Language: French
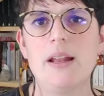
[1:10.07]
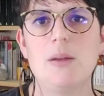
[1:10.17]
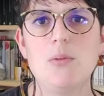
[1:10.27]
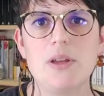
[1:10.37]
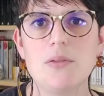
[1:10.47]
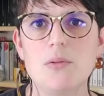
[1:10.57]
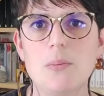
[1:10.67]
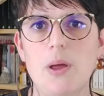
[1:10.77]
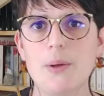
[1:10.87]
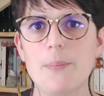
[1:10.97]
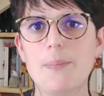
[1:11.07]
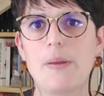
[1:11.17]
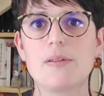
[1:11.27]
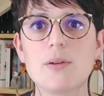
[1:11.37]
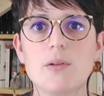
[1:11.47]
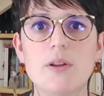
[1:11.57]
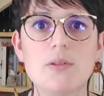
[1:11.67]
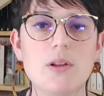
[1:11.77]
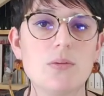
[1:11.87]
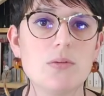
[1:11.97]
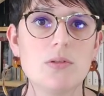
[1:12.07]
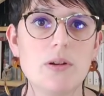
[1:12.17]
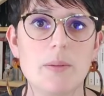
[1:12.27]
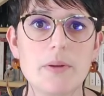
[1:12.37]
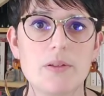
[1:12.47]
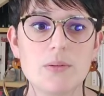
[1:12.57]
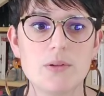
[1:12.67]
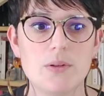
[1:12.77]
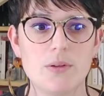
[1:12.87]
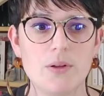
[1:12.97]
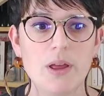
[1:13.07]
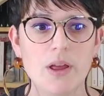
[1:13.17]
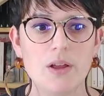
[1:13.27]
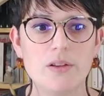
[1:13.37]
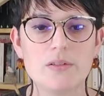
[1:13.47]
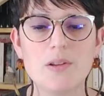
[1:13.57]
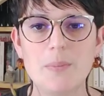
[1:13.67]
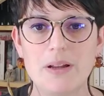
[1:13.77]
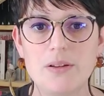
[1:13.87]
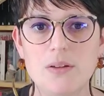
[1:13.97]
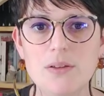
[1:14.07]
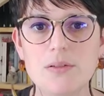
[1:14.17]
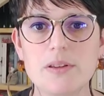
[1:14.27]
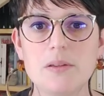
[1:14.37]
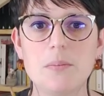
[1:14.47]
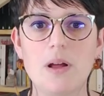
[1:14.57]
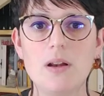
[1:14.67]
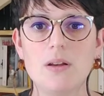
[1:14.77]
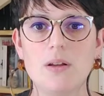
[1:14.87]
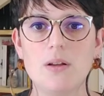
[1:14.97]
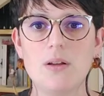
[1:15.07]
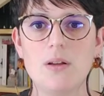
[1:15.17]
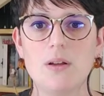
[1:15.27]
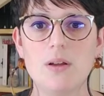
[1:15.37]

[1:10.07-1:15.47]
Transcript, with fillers: Les bouquins font peur, parce qu'en fait, on a toujours l'impression d'entendre parler de livres qui parlent euh,